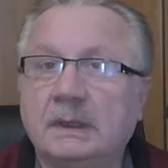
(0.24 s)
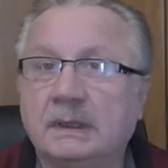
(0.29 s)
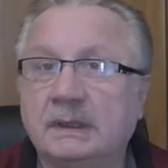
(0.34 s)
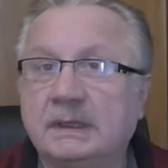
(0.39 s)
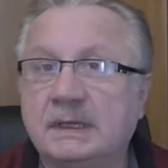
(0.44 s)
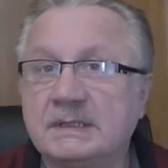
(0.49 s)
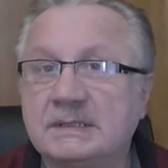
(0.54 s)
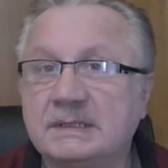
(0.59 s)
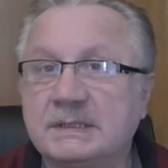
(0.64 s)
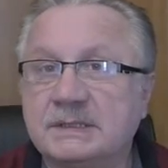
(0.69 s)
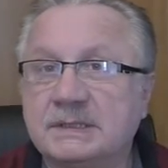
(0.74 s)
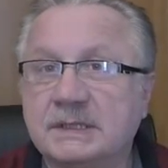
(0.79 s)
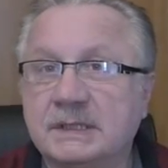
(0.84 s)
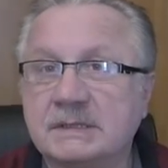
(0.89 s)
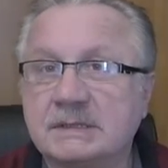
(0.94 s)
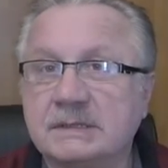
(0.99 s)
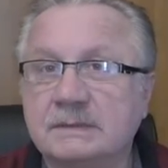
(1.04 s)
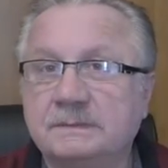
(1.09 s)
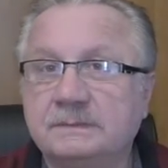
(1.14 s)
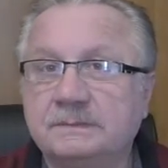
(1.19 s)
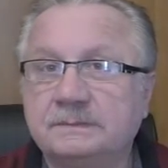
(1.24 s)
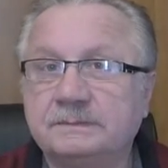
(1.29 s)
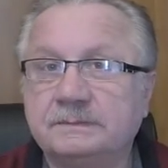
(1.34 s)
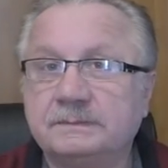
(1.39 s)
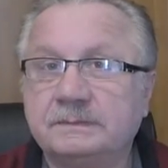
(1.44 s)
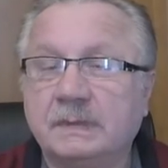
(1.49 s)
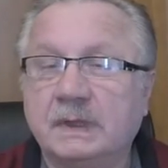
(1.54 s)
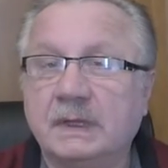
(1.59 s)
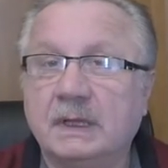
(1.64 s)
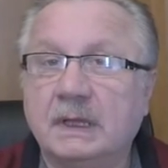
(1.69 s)
Я сейчас
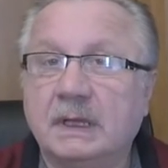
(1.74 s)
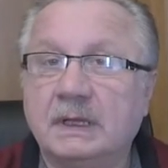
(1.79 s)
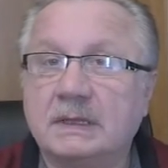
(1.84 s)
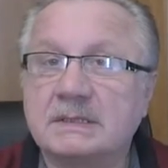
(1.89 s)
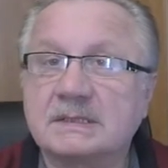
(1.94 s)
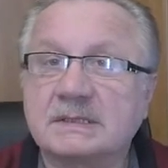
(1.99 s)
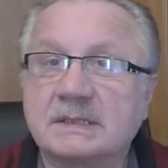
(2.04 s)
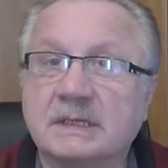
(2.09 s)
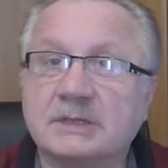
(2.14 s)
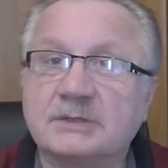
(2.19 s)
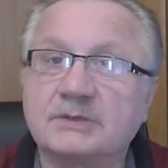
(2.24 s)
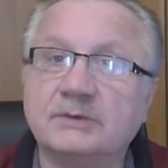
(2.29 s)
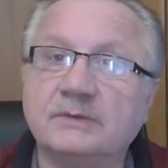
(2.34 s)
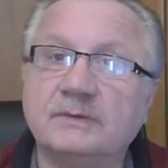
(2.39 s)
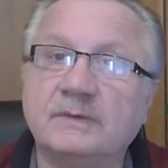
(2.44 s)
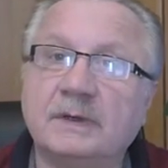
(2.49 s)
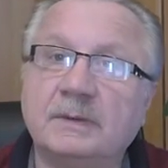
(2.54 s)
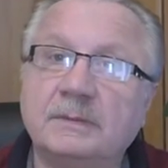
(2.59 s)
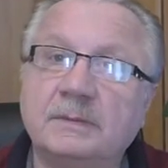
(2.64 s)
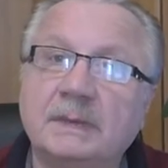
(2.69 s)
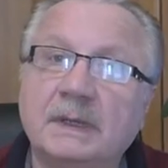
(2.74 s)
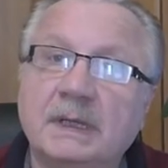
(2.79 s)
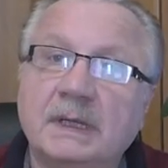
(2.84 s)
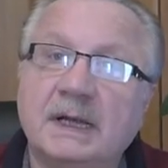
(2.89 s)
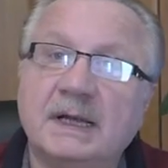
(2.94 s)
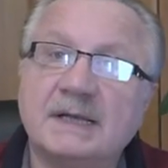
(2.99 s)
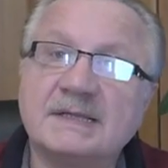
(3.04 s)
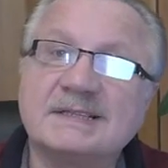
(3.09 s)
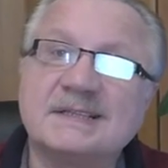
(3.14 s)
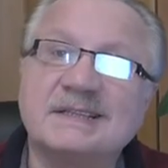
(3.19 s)
расскажу вам
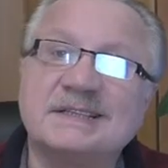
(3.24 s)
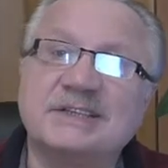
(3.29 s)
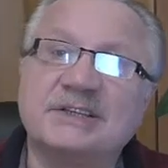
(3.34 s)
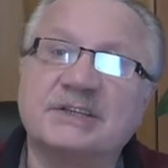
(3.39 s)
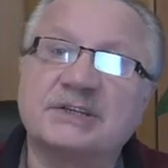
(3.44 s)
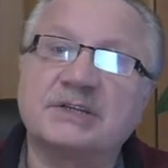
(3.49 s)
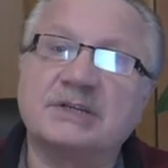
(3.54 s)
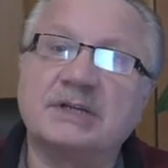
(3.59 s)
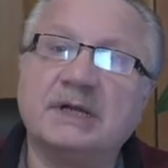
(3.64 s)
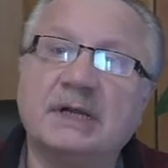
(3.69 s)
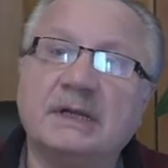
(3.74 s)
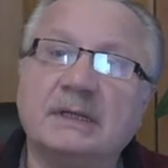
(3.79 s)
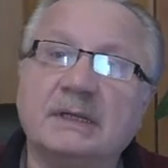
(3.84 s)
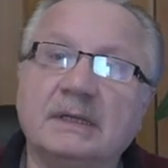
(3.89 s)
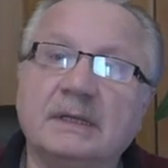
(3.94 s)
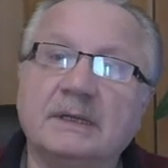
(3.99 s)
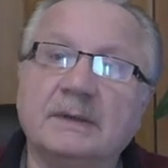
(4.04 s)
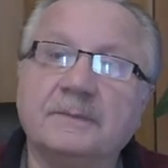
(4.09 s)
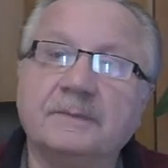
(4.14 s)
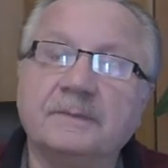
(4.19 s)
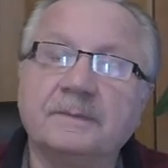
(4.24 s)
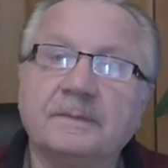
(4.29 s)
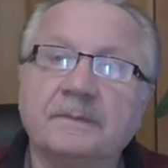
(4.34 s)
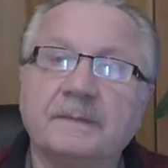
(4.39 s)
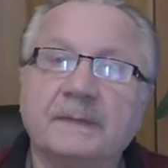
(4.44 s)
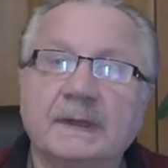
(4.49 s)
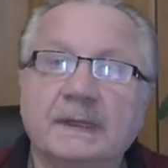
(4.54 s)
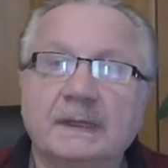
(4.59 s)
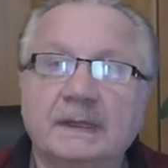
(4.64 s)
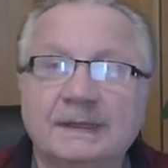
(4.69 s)
о содержании
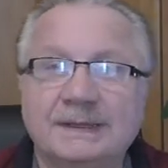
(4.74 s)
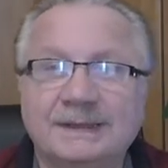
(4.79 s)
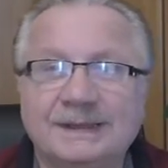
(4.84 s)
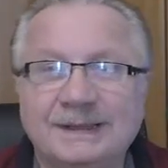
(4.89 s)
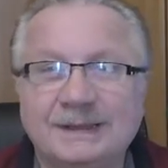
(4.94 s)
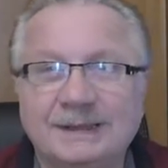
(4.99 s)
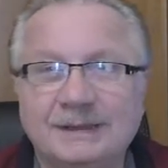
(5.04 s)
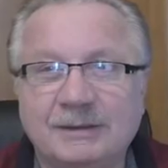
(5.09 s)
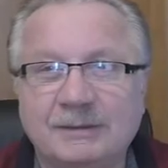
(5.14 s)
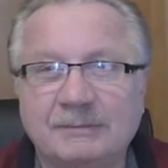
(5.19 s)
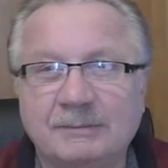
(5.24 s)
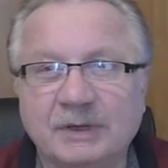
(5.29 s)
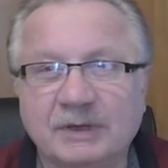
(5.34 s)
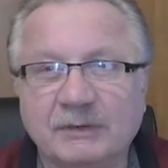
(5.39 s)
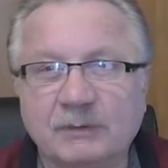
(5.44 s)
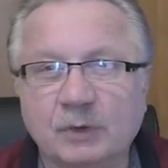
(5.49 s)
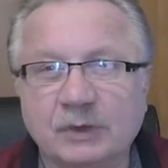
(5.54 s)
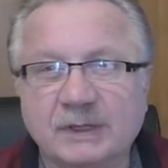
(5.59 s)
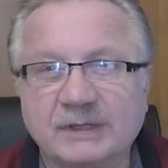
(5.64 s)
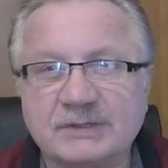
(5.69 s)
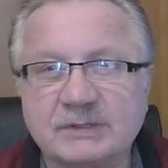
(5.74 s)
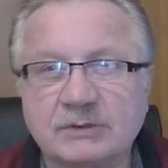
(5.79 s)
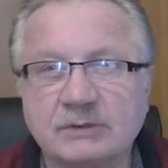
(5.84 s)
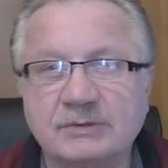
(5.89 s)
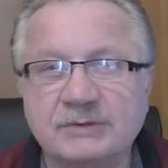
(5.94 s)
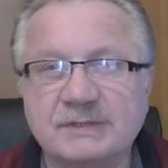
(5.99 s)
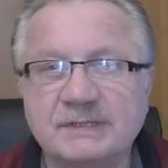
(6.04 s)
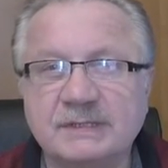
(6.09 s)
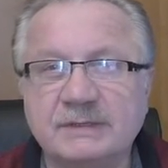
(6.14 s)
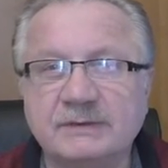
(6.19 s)
моего
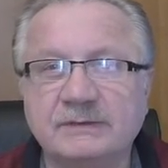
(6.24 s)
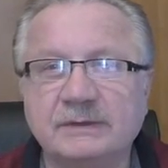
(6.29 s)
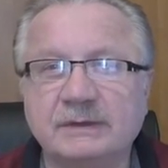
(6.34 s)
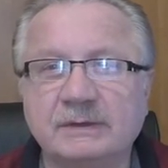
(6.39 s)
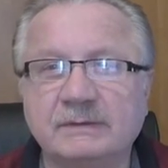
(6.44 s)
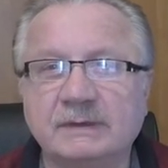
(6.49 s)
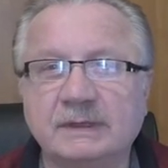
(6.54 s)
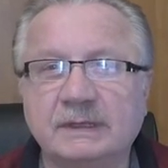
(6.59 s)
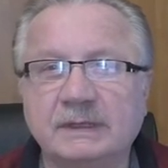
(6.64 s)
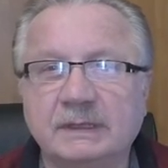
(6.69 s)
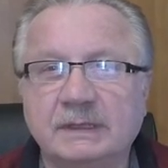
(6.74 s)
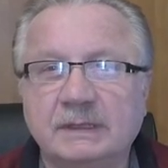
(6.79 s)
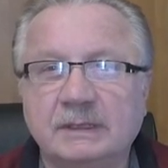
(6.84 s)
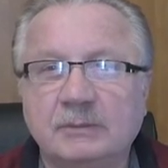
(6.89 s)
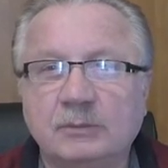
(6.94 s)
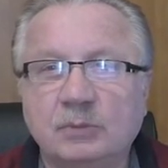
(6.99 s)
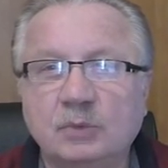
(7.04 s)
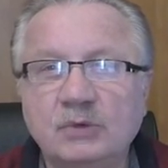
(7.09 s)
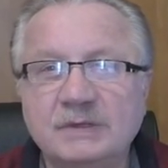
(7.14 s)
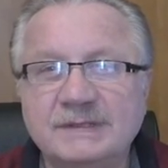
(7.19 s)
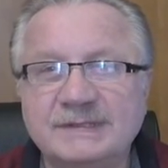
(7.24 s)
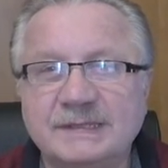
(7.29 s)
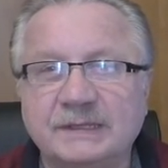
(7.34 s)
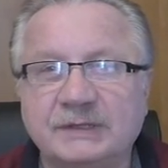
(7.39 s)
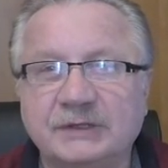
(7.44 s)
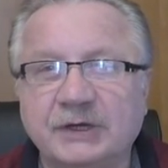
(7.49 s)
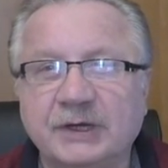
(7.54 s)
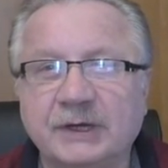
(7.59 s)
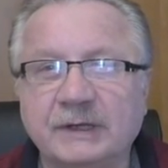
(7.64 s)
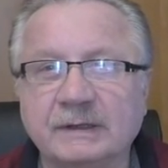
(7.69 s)
эксклюзивного
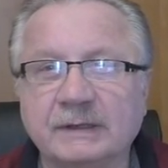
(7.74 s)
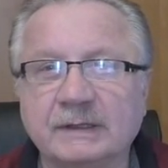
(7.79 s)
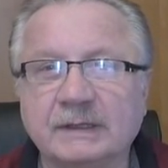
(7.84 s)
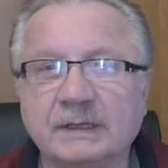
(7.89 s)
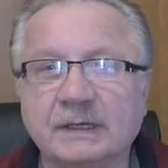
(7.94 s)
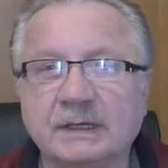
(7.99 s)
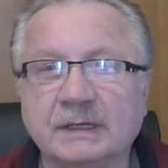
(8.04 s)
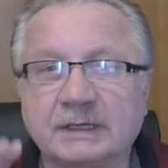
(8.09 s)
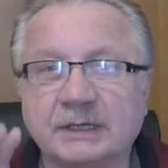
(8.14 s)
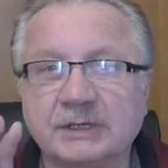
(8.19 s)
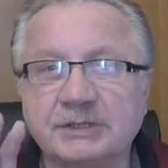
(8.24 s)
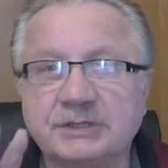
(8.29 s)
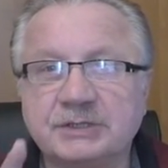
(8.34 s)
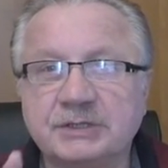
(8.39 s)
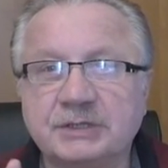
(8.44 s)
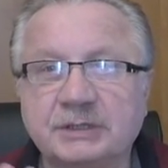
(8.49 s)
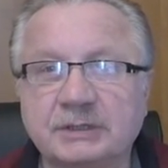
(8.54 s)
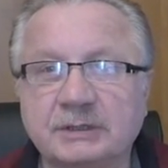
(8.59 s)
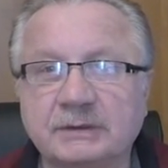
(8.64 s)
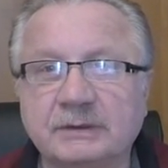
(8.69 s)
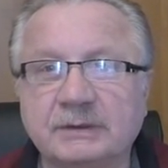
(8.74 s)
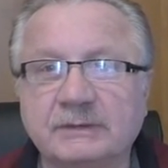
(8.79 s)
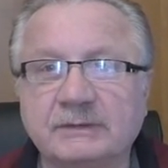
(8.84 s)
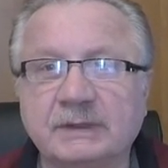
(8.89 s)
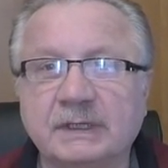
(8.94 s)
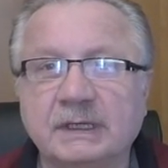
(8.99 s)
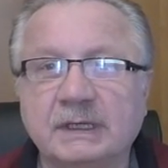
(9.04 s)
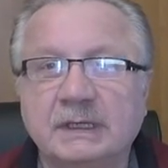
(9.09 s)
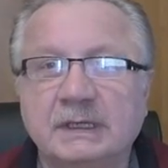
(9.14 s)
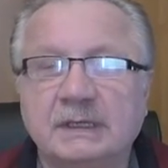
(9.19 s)
мультитренинга,
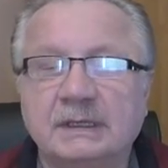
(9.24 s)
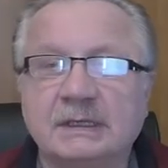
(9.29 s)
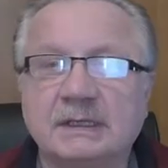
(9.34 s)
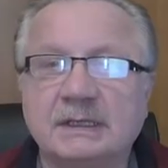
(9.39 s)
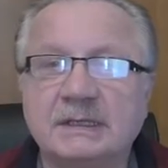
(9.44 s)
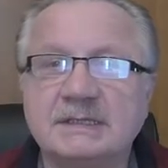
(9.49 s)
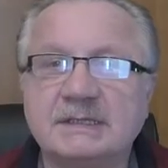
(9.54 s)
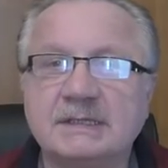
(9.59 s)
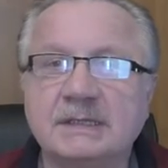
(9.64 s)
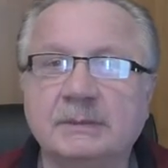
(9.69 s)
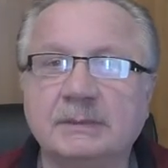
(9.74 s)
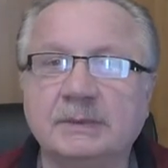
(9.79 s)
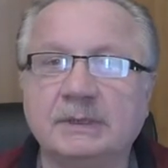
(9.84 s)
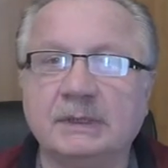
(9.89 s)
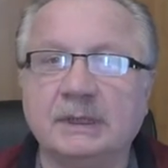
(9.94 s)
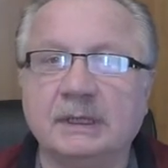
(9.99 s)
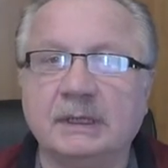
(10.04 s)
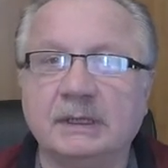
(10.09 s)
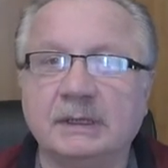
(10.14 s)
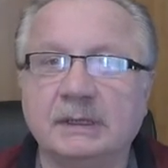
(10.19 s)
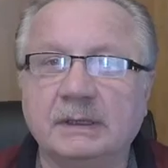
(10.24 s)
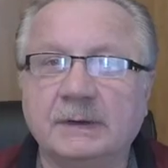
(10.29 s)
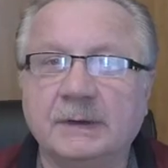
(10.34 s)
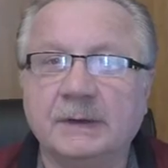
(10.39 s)
рассчитанного на 7 дней.